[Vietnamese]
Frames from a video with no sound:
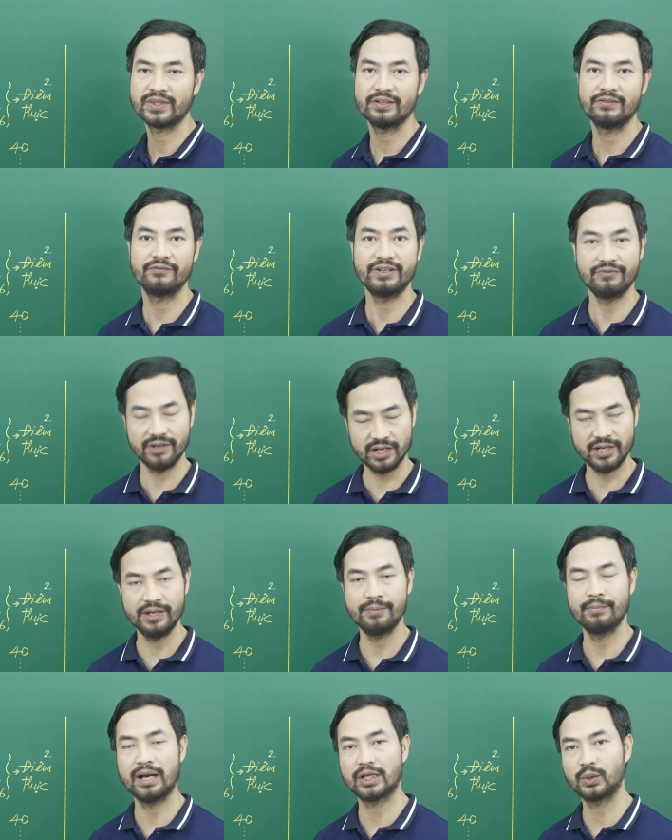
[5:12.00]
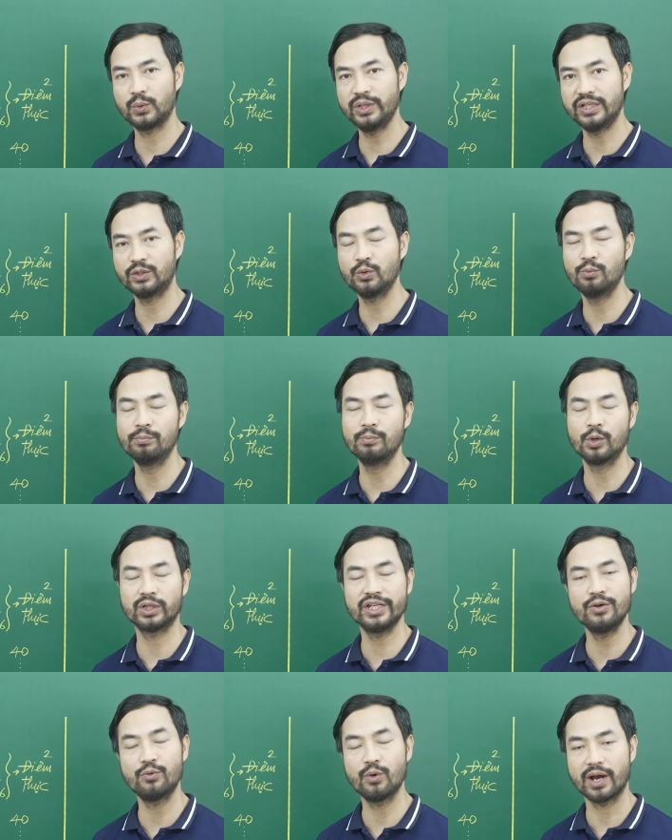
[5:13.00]
Vì vậy mà tùy từng mục
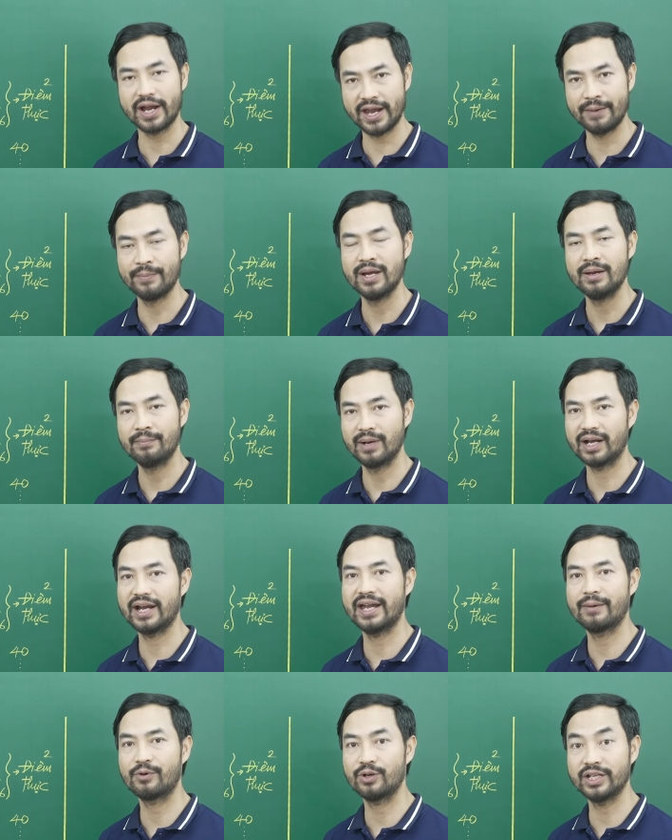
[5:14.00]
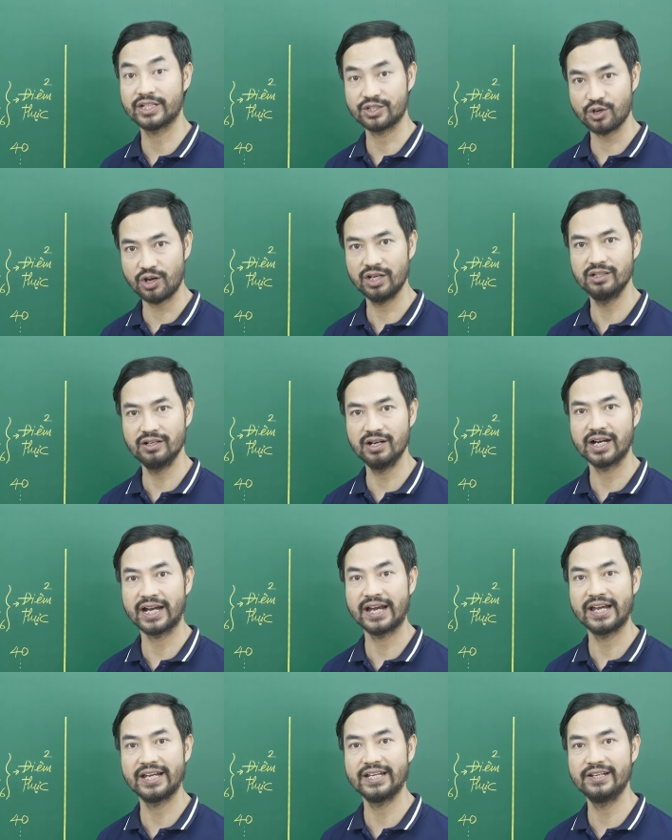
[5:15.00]
tiêu của các em mà các em có thể chọn lựa
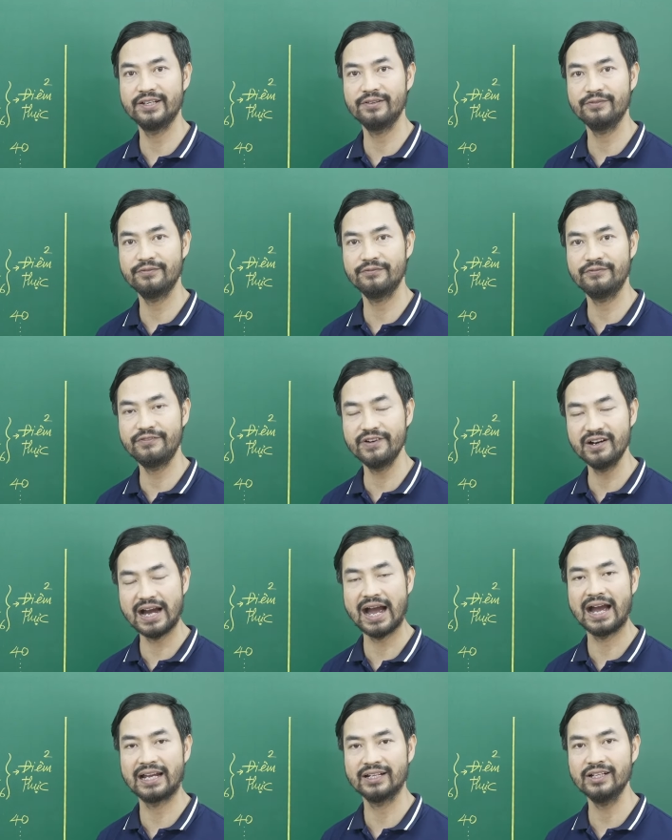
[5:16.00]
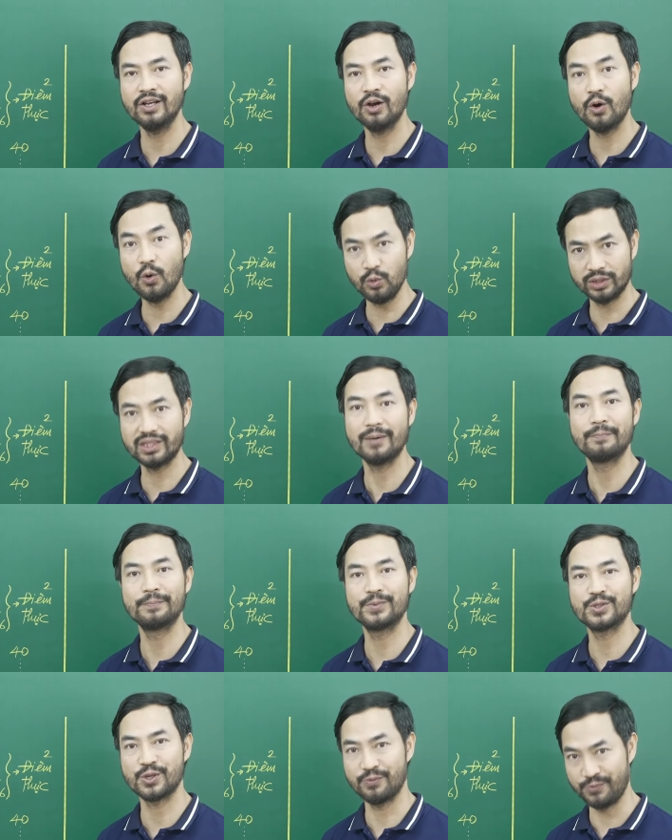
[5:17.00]
cái phương án ôn tập
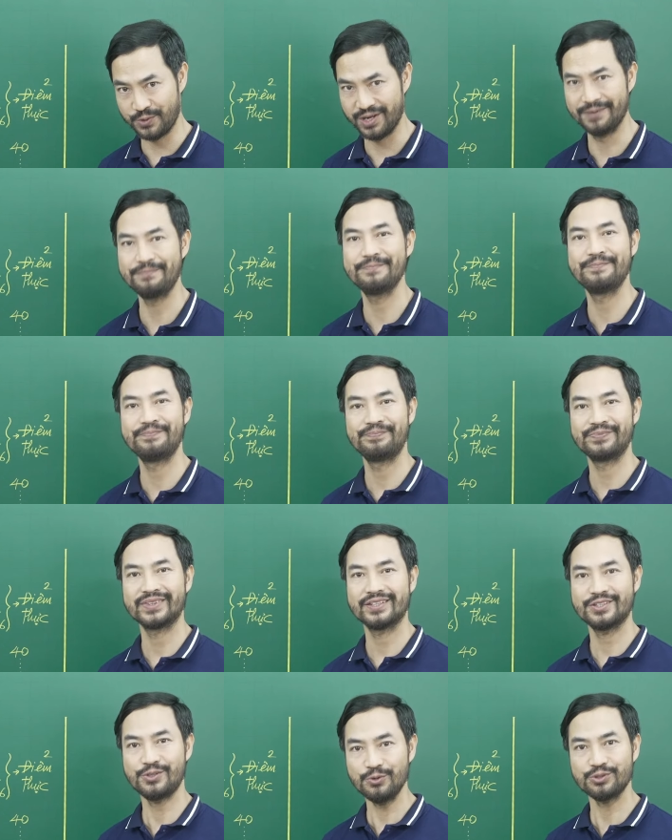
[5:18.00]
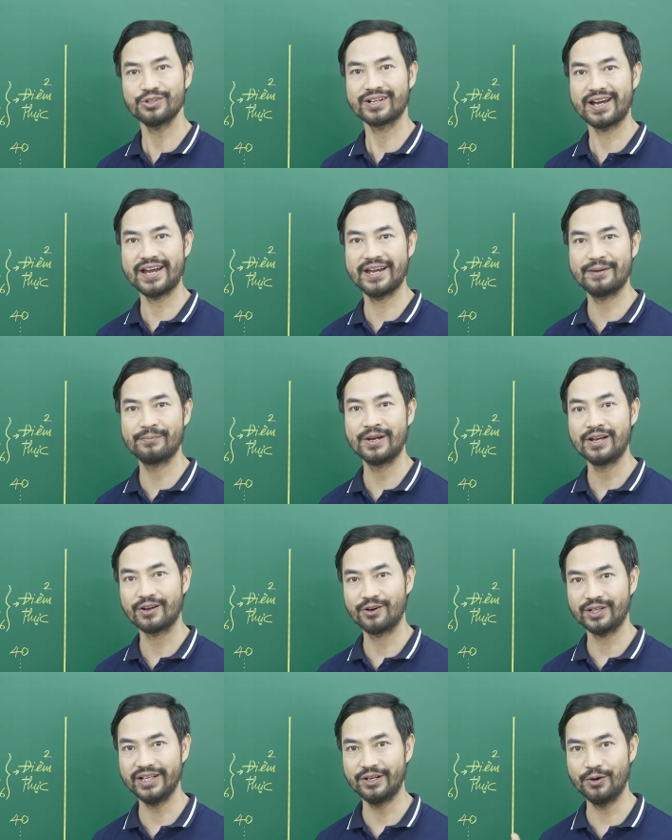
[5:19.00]
cho phù hợp. Chúc cho các em
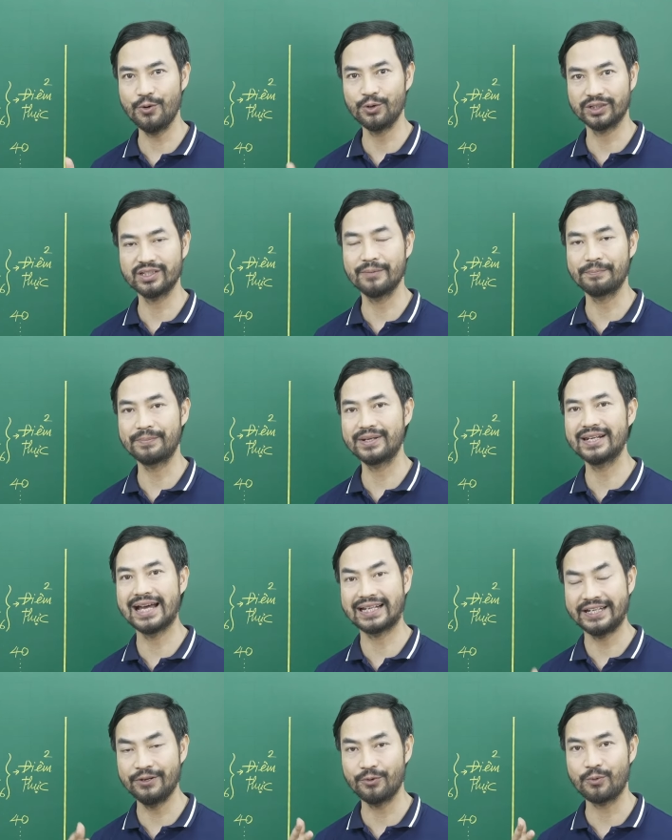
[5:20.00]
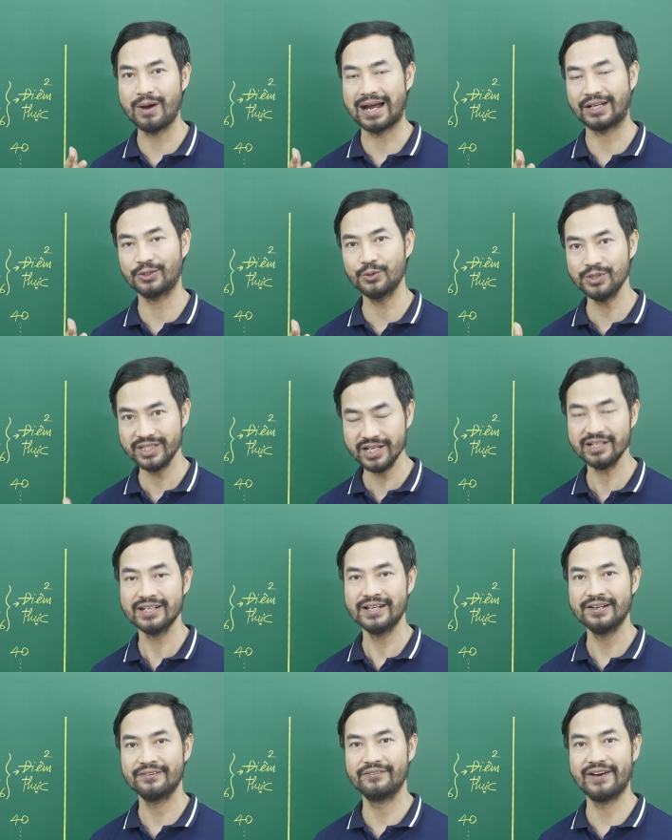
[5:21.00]
có thể ôn tập đạt hiệu quả tốt nhất
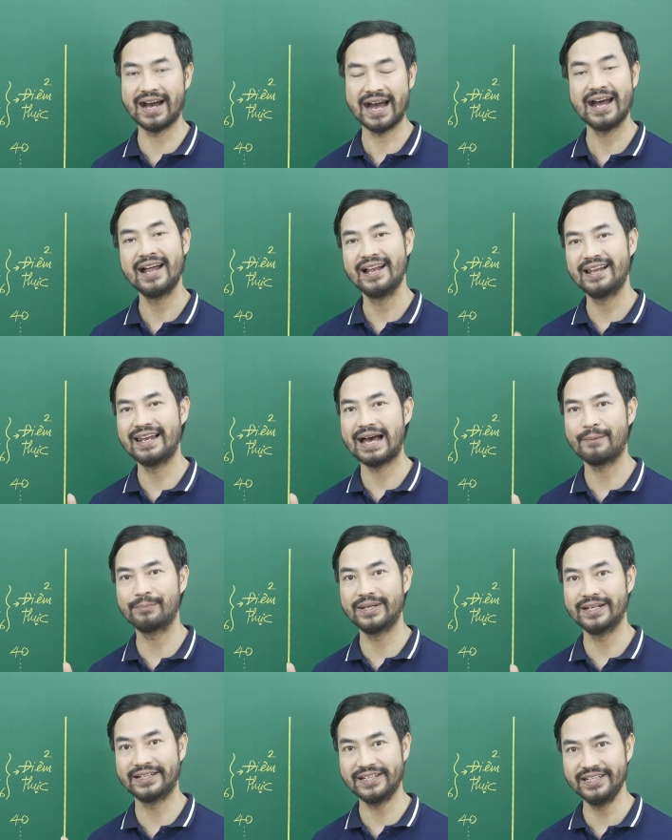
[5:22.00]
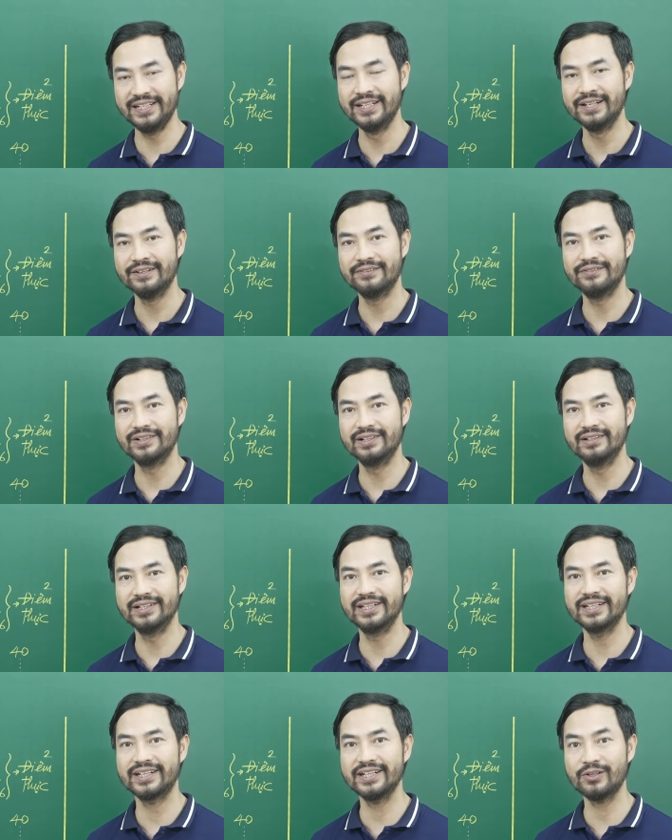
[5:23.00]
và làm đề thi
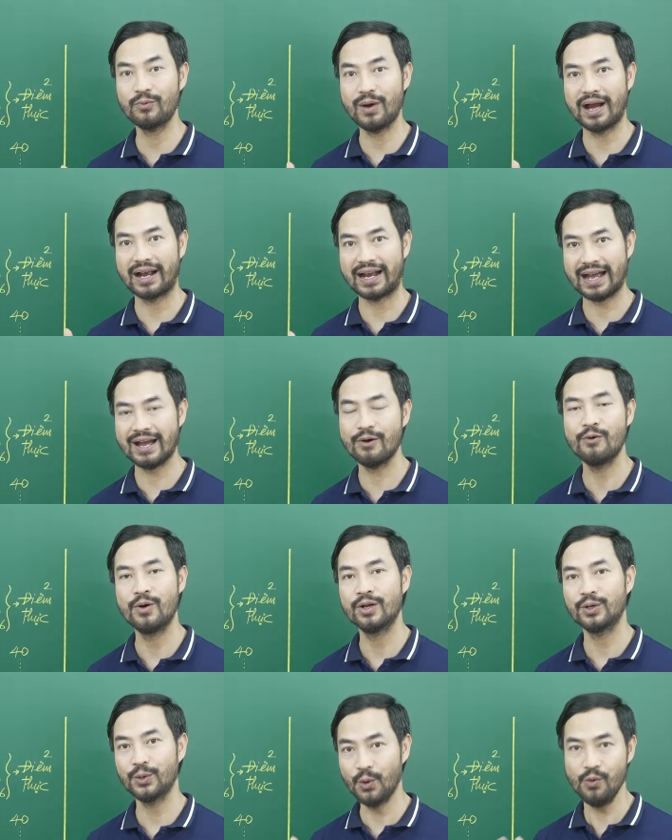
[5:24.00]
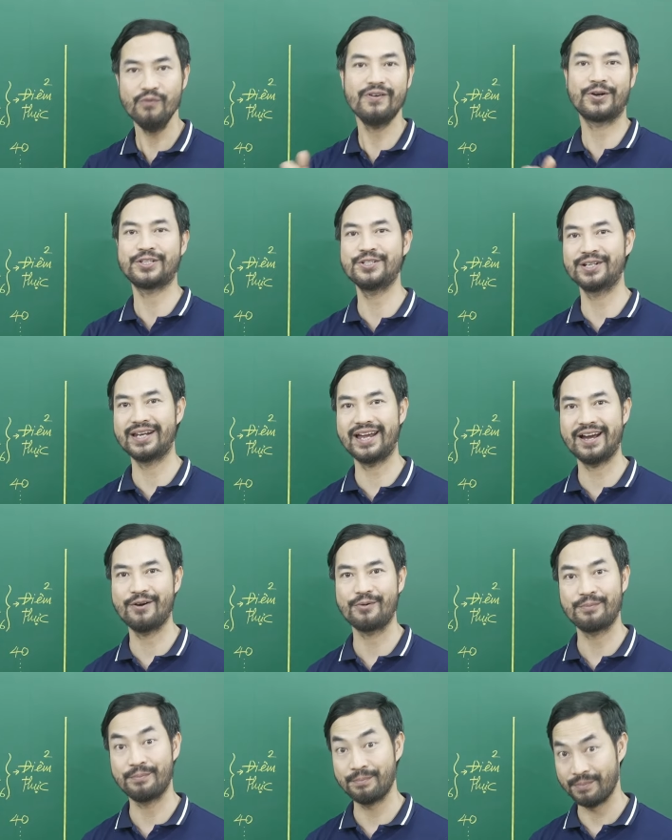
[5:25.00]
với kết quả cao, đỗ vào trường đại
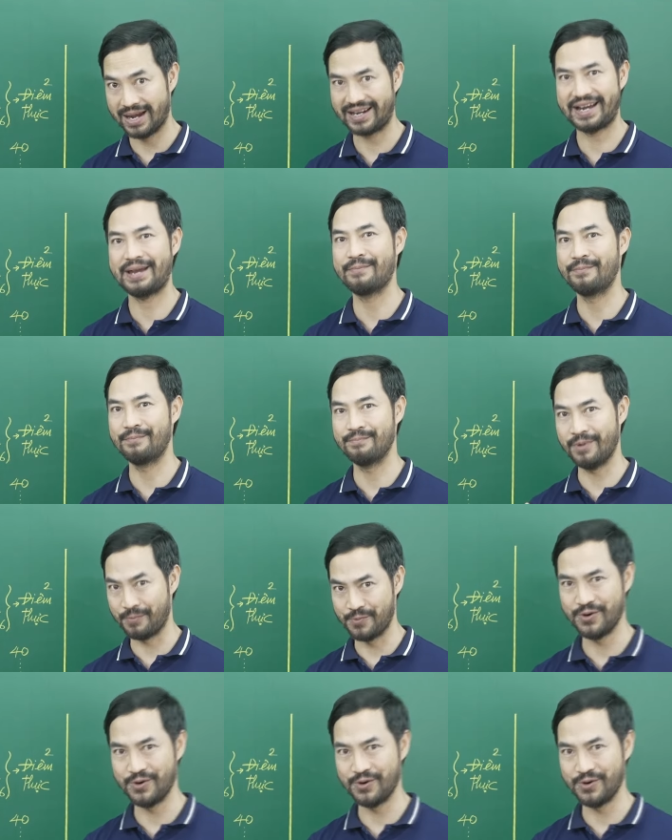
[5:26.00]
học mà các em mong